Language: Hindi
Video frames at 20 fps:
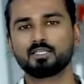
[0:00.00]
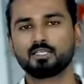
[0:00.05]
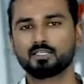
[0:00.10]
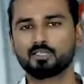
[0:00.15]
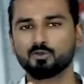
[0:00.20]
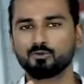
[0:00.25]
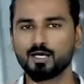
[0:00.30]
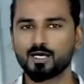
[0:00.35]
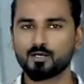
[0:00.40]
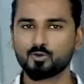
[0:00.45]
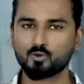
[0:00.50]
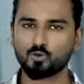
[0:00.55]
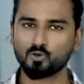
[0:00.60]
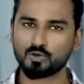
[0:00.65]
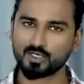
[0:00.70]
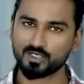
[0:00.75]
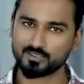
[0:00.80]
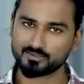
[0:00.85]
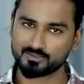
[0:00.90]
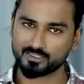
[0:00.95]
कि क्यू
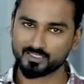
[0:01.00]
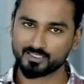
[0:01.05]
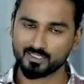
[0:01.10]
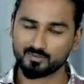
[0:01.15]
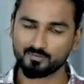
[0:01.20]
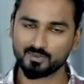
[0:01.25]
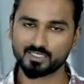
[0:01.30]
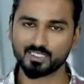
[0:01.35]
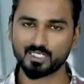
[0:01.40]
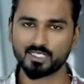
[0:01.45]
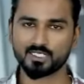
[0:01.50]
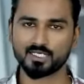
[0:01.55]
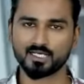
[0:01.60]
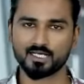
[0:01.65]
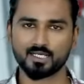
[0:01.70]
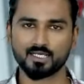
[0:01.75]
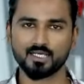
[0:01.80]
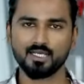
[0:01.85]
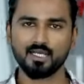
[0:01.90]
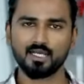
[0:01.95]
कोड का स्टिकर बदल
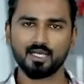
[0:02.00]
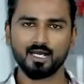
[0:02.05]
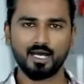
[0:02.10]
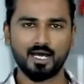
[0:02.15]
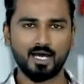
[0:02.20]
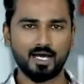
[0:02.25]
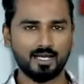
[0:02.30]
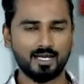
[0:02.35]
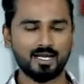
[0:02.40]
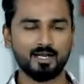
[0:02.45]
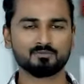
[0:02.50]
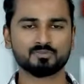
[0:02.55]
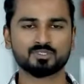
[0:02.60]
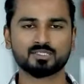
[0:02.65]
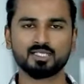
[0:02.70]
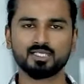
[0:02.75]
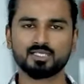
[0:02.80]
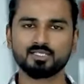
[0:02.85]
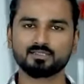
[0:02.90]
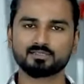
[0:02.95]
करके आराम
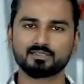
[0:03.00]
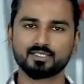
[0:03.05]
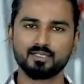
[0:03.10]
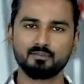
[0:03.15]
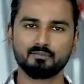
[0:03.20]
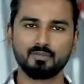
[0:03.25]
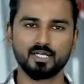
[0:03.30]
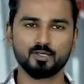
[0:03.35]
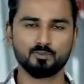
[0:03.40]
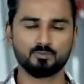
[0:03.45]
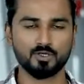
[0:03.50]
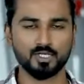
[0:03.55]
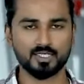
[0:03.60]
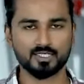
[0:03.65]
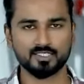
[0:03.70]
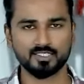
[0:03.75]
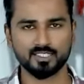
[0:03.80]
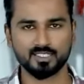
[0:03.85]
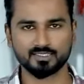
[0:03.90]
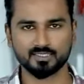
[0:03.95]
से इसे
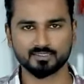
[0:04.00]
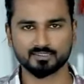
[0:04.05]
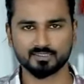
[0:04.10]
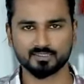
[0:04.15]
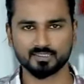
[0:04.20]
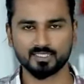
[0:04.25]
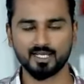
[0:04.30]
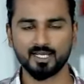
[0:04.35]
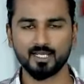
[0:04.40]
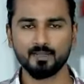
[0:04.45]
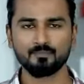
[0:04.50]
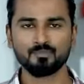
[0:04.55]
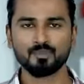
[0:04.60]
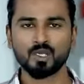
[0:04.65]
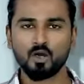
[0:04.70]
मैनिपुलेट किया जा सकता है